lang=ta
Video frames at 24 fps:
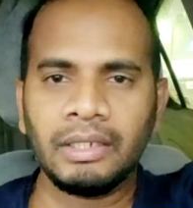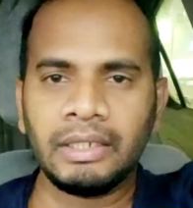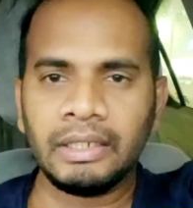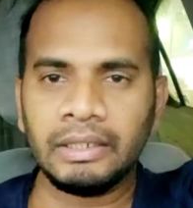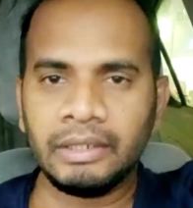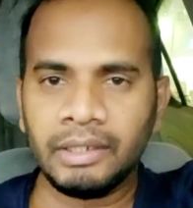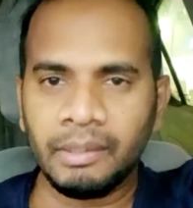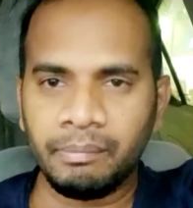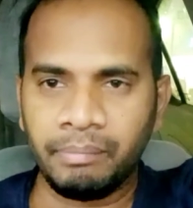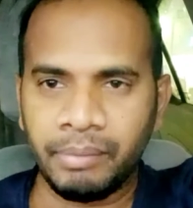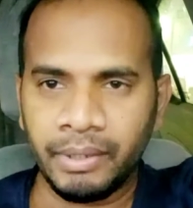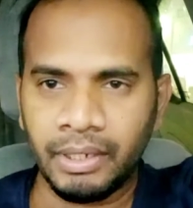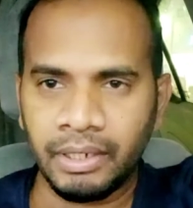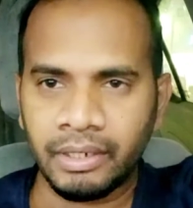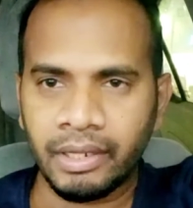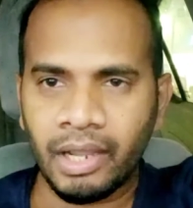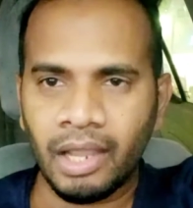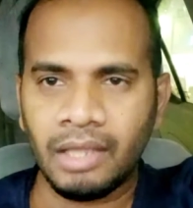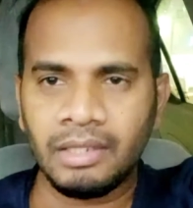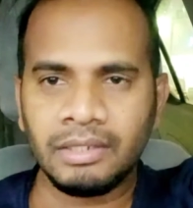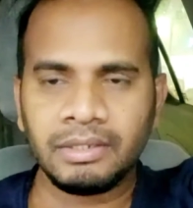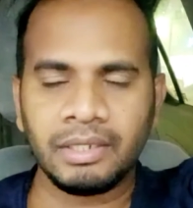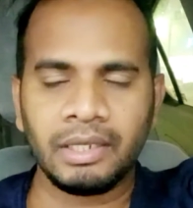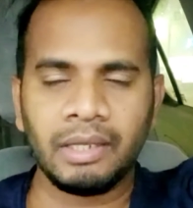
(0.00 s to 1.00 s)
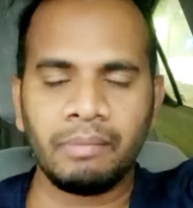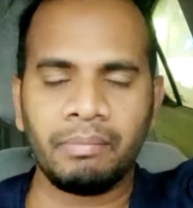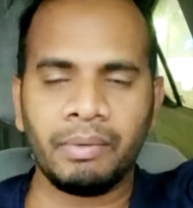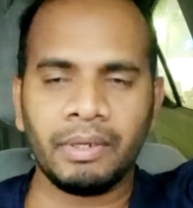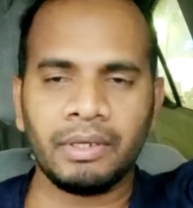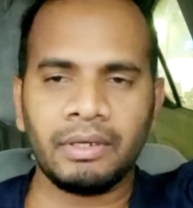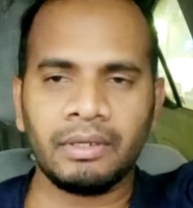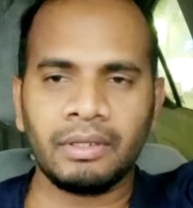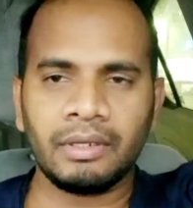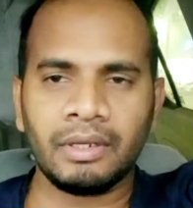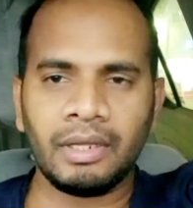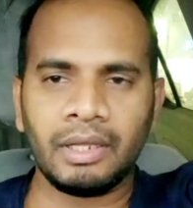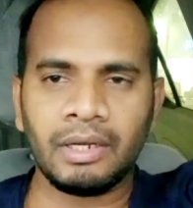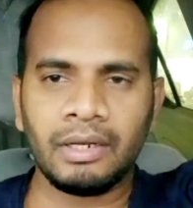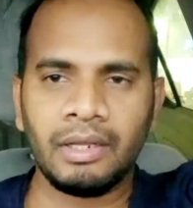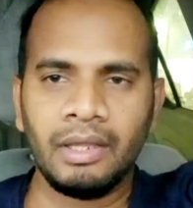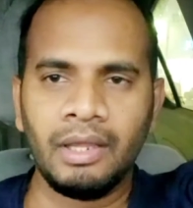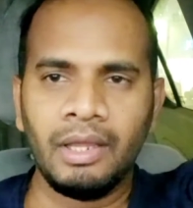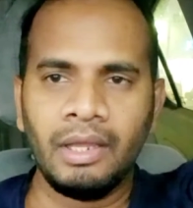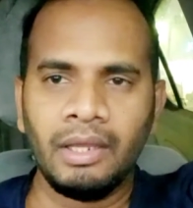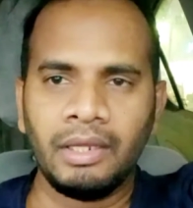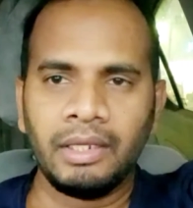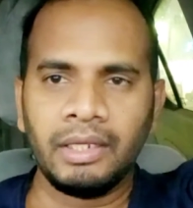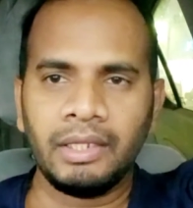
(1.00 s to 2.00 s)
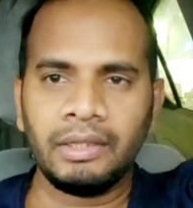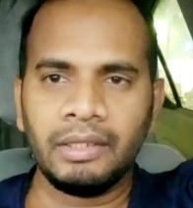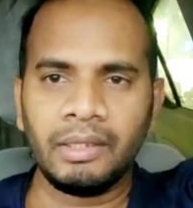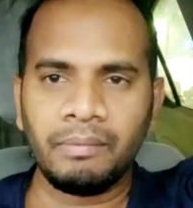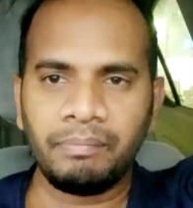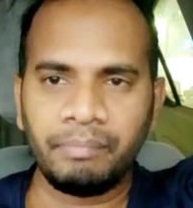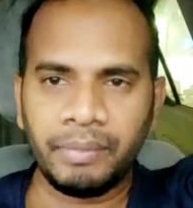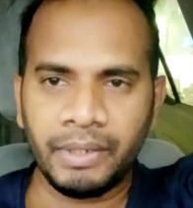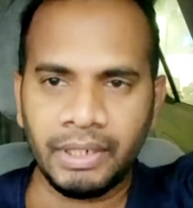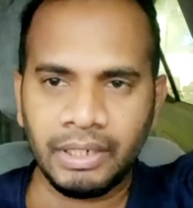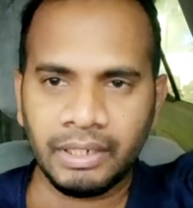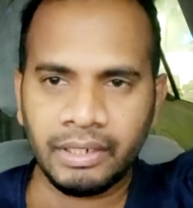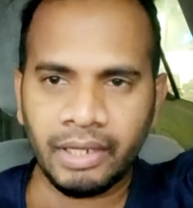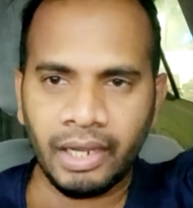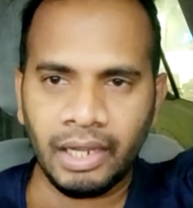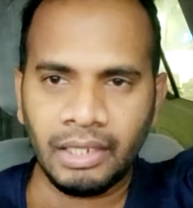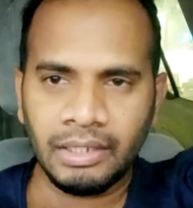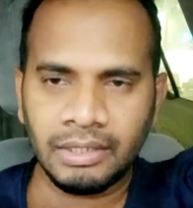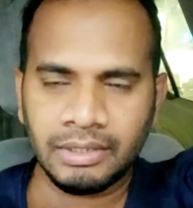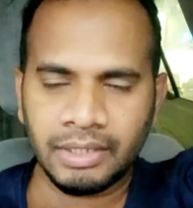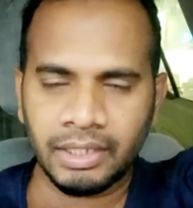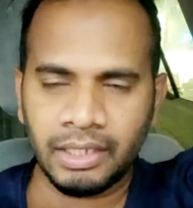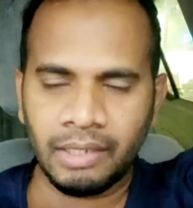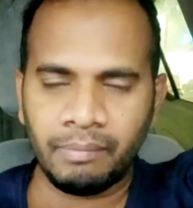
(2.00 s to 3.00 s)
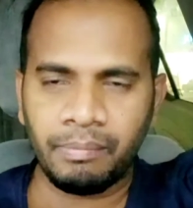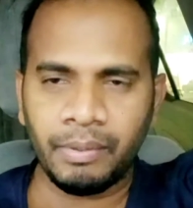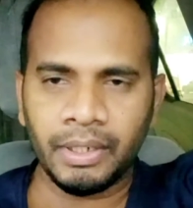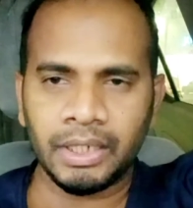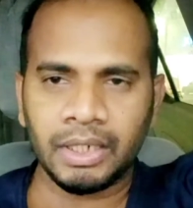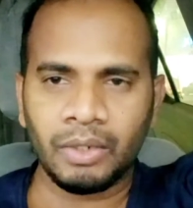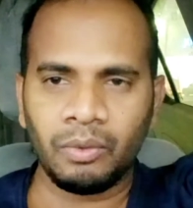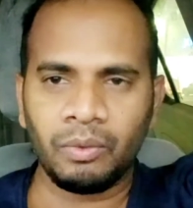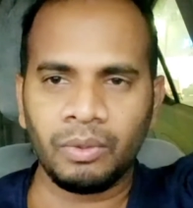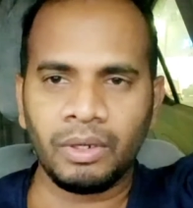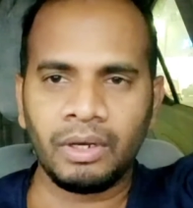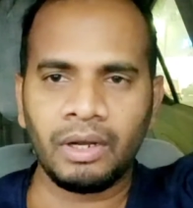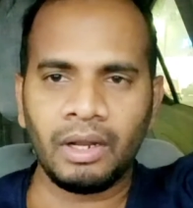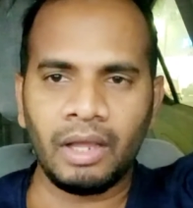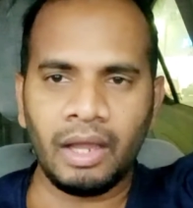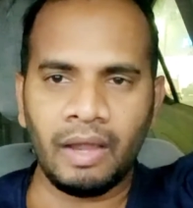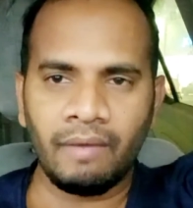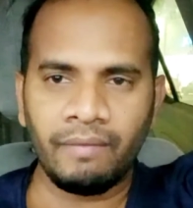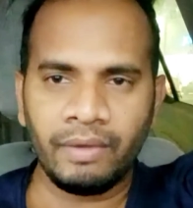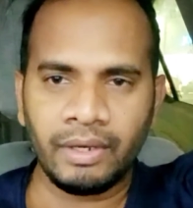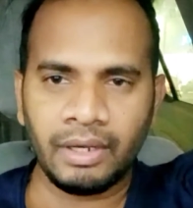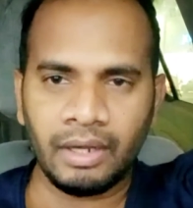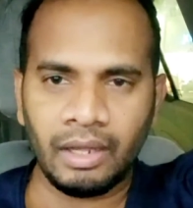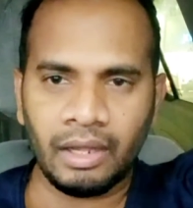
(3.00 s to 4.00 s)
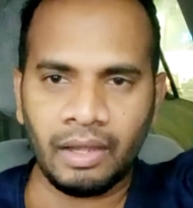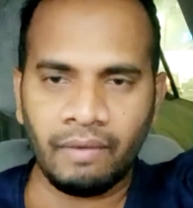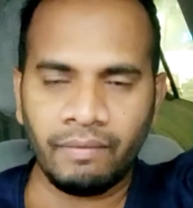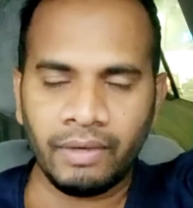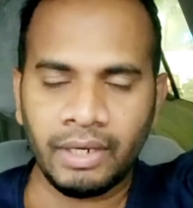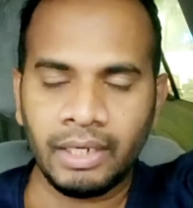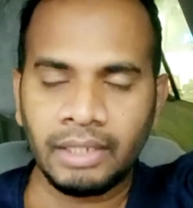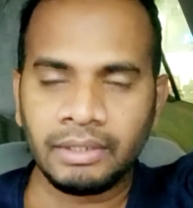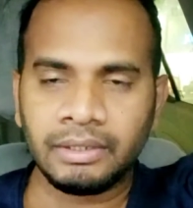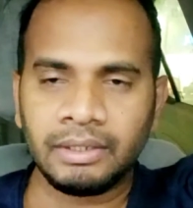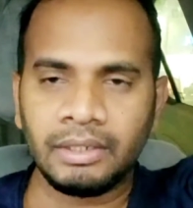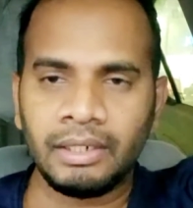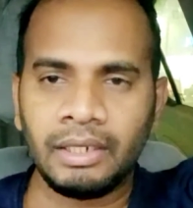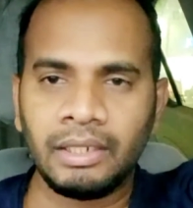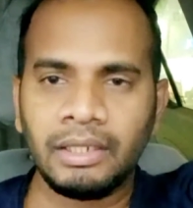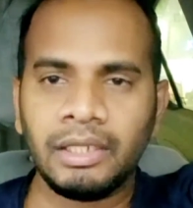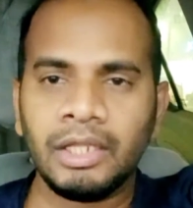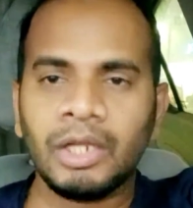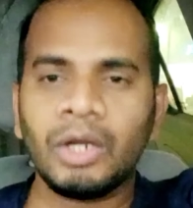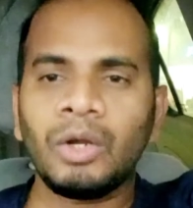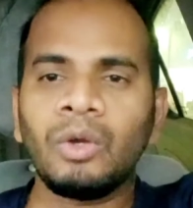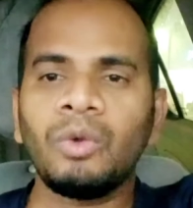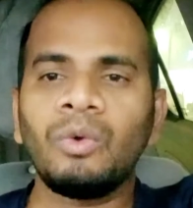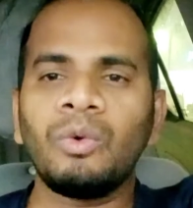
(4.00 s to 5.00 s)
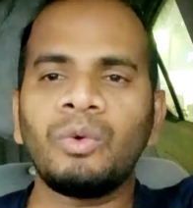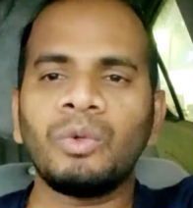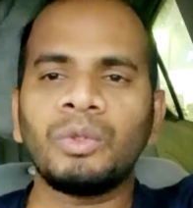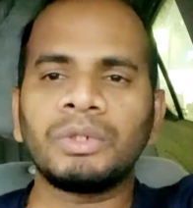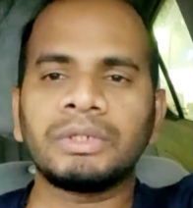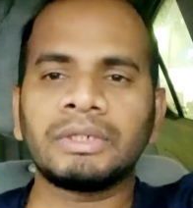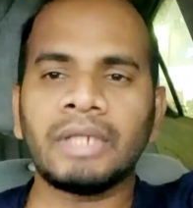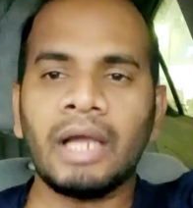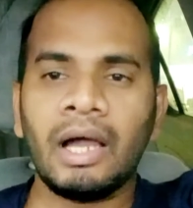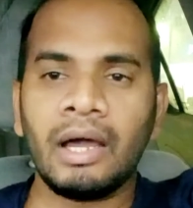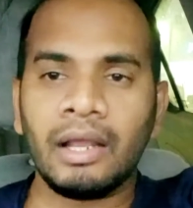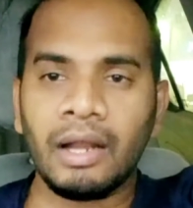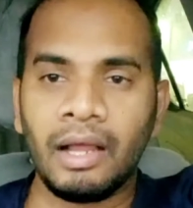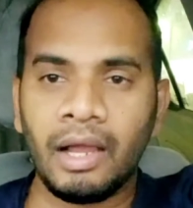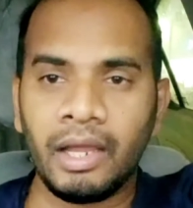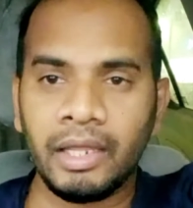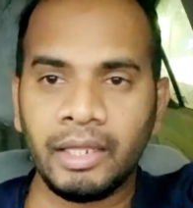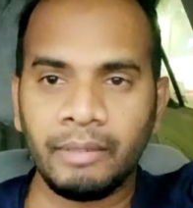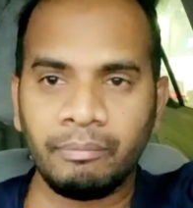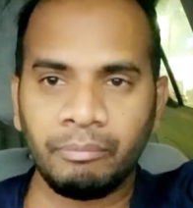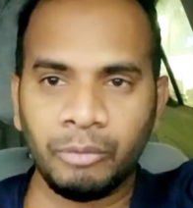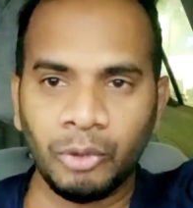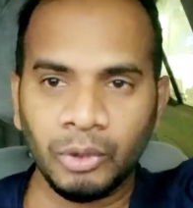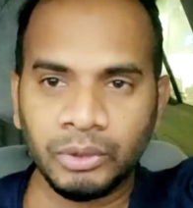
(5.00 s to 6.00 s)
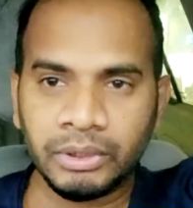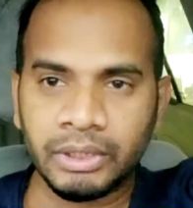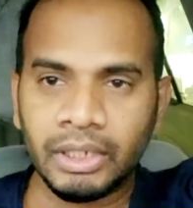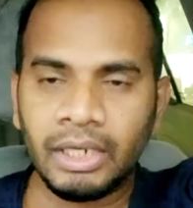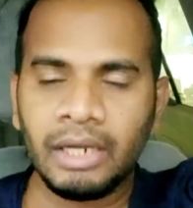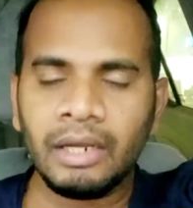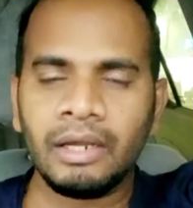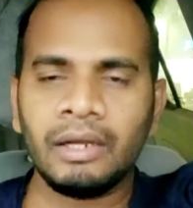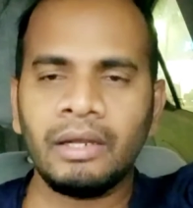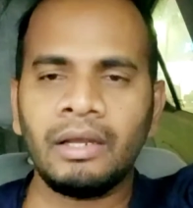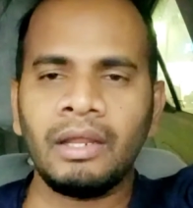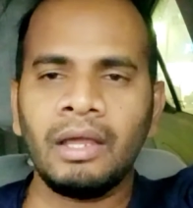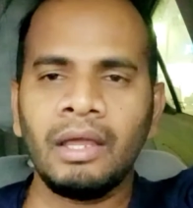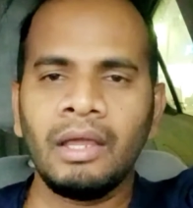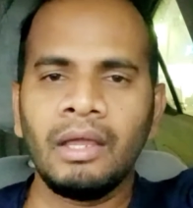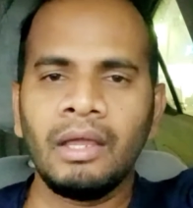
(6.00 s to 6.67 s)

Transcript: இந்த பெண் கைது செய்யப்பட்டிருக்கிறார் இந்த பெண் கைது செய்யப்பட்டவுடன் அவர் அவரிடத்தில் இருநூறு சாராய போத்தல்கள்